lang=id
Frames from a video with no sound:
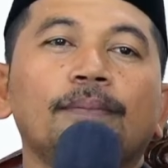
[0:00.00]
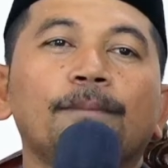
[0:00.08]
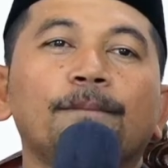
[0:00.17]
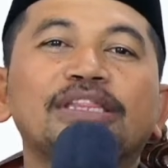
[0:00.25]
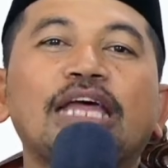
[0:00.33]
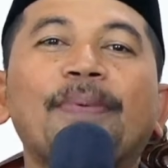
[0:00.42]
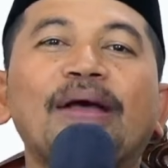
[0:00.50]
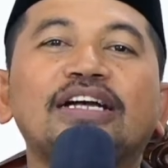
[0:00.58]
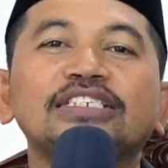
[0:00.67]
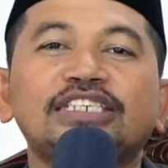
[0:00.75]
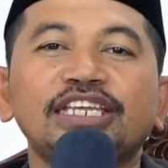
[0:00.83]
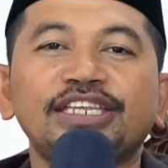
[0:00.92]
Betapa
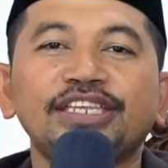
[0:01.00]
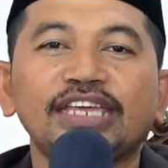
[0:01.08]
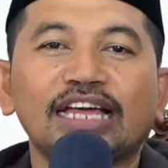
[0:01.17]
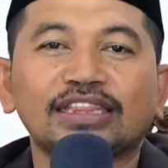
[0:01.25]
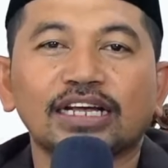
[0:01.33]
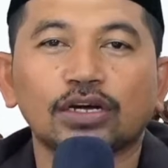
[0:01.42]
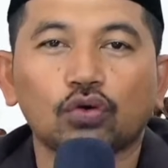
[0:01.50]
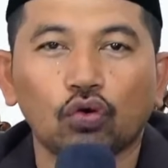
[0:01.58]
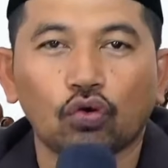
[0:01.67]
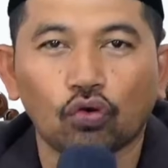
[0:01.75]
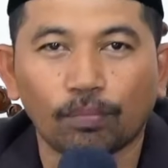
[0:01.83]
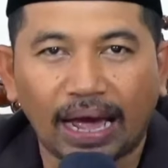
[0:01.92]
gesitnya Tengku
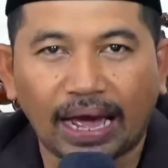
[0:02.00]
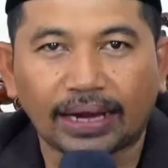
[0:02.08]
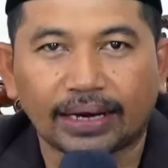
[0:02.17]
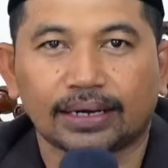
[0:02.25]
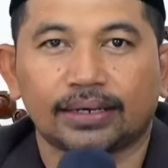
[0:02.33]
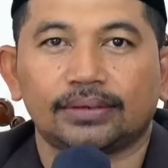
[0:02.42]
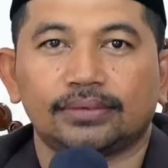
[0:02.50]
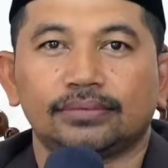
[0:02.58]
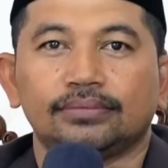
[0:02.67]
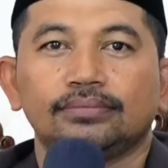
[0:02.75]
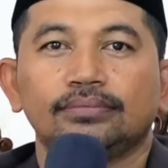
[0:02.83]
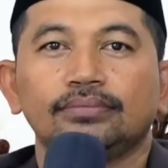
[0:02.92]
Umar.
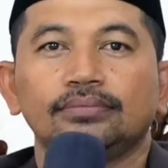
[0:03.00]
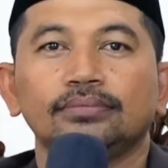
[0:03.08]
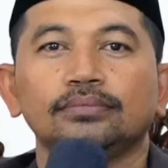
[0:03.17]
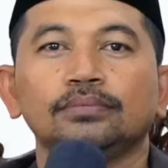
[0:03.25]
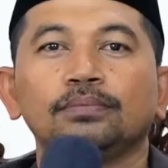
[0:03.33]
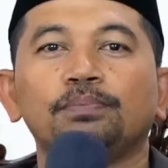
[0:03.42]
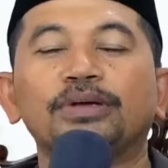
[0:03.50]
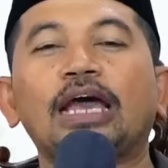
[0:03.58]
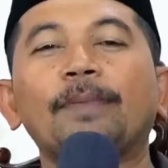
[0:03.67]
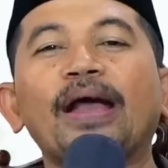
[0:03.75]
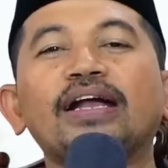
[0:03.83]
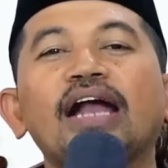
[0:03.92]

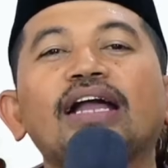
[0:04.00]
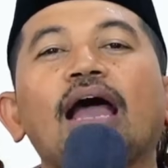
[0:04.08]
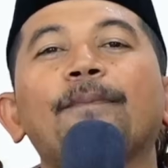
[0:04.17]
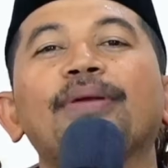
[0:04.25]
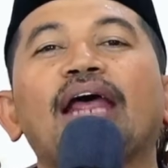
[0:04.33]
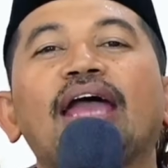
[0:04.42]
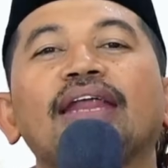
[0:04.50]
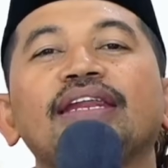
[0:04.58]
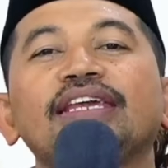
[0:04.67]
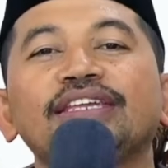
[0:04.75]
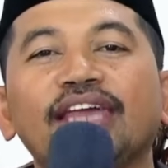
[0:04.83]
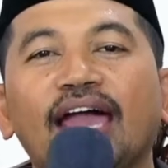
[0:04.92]
Betapa gagah
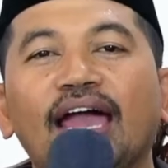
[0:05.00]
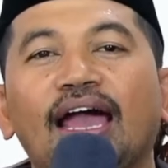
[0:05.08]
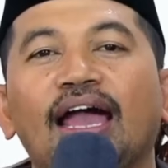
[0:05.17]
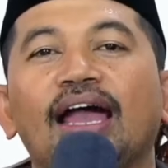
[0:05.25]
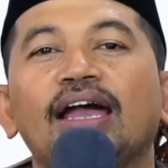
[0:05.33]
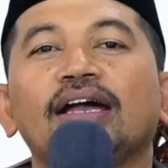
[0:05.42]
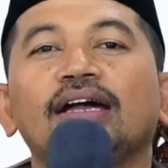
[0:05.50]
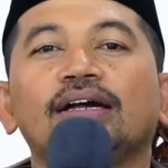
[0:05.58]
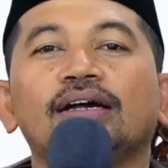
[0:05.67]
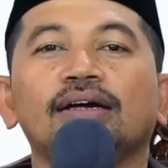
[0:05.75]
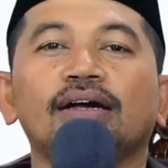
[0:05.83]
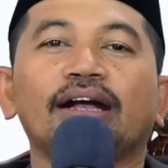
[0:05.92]
beraninya
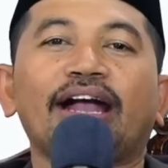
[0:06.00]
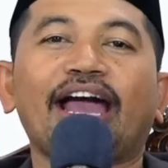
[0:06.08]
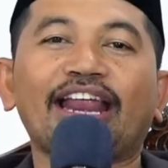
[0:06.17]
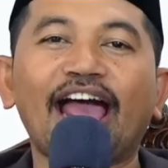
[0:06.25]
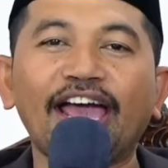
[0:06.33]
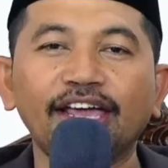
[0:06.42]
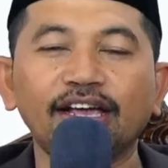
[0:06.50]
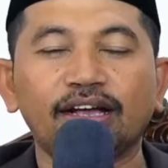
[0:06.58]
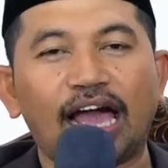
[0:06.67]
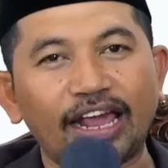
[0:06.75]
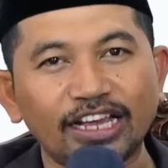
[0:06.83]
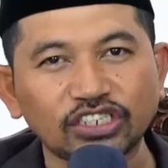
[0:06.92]
Karaeng
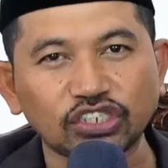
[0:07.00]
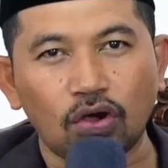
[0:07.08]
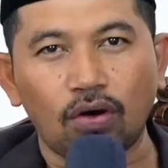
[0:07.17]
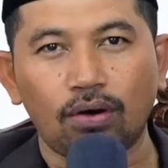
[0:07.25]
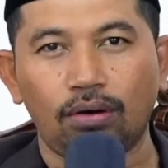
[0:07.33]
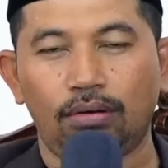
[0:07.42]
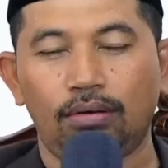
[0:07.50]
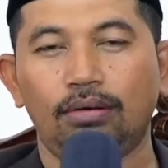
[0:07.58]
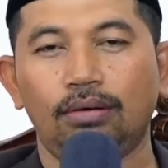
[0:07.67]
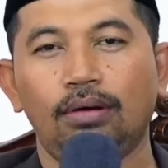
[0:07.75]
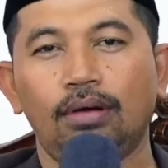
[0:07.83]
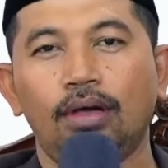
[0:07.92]
Galesong.
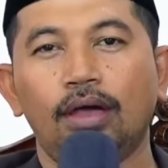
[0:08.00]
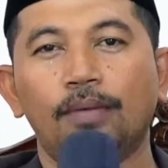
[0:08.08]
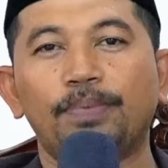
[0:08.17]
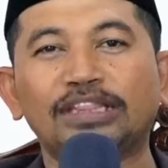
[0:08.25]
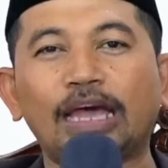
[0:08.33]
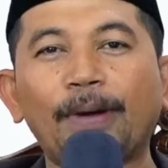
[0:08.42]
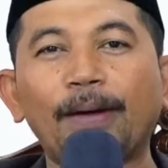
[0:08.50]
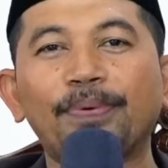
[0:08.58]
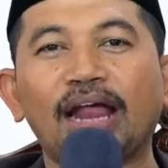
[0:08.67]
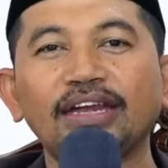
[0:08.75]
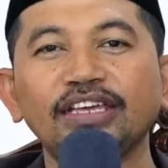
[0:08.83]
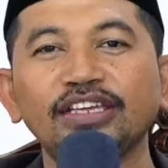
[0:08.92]
Betapa
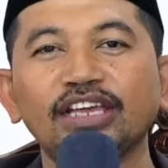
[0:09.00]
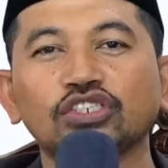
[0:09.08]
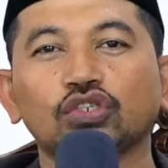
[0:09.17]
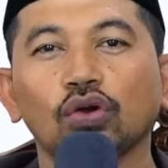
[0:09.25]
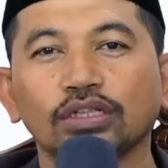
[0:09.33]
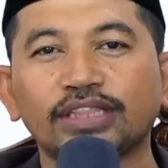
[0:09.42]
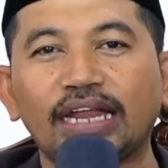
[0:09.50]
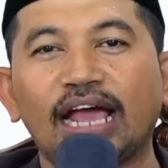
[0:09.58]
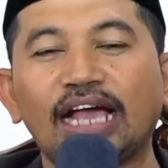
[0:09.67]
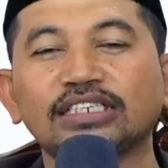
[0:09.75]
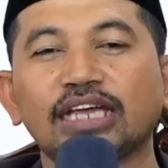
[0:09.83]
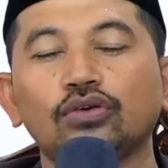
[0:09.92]
beraninya Sultan
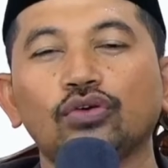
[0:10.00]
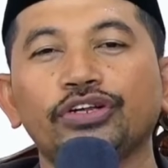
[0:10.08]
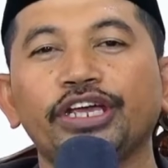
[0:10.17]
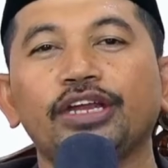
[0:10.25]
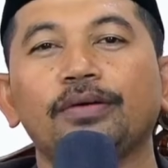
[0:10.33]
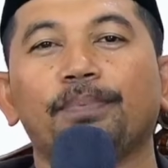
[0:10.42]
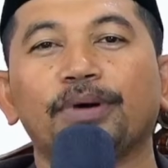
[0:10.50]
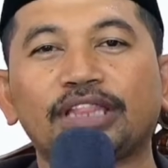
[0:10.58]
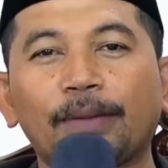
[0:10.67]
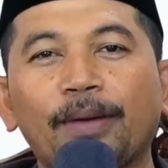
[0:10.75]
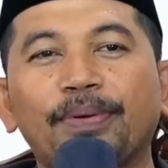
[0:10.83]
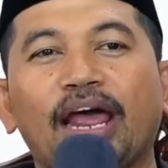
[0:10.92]
Hasanuddin,
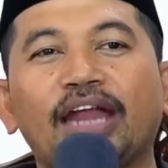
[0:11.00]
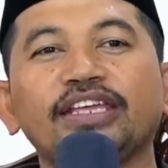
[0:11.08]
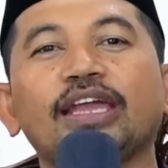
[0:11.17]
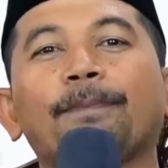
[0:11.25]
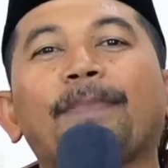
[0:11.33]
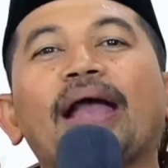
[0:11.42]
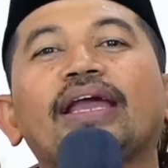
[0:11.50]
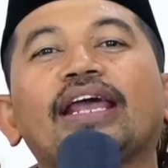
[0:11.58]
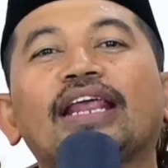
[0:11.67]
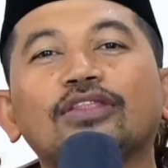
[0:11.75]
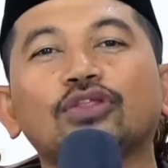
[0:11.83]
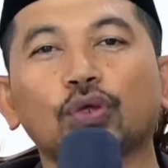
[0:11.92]
betapa beraninya
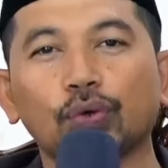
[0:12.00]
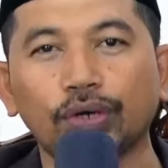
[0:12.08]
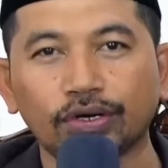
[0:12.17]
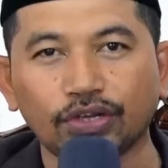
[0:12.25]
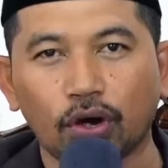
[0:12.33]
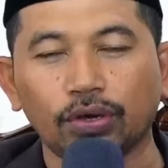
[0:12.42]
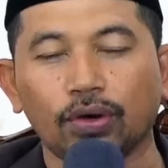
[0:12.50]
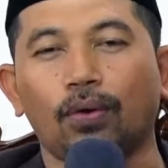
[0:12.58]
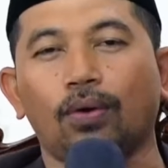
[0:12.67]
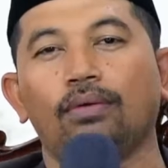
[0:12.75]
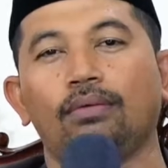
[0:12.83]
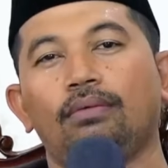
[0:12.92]
Pangeran Trunojoyo